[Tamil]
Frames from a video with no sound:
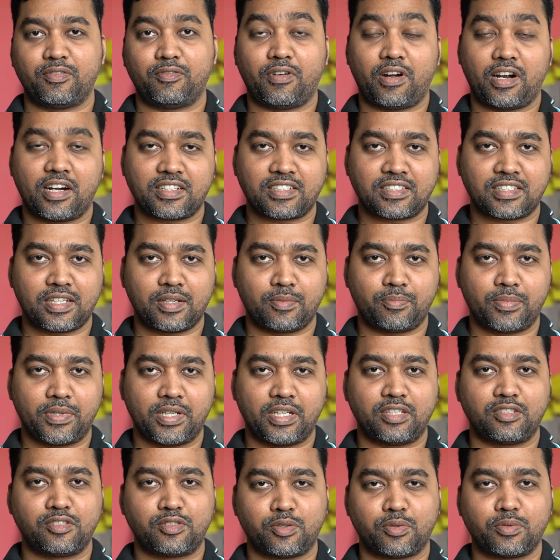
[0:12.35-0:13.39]

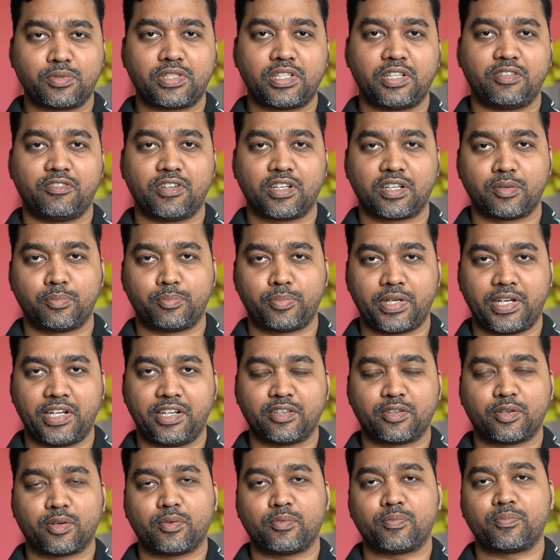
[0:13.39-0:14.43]
வாட்ஸ்அப்பில் ஜோசிய வகுப்பு
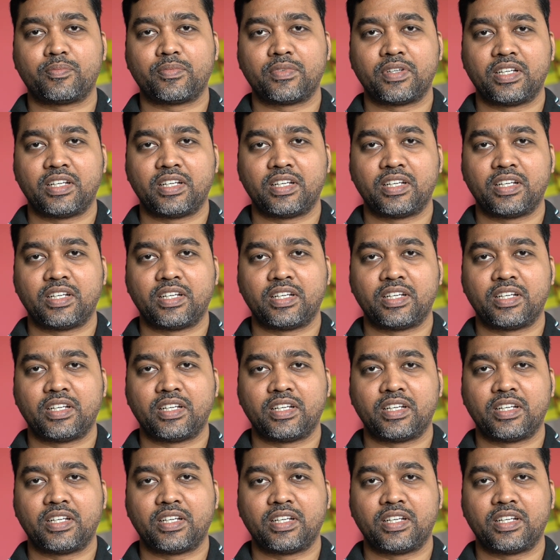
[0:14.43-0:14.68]
எடுக்கிறோம்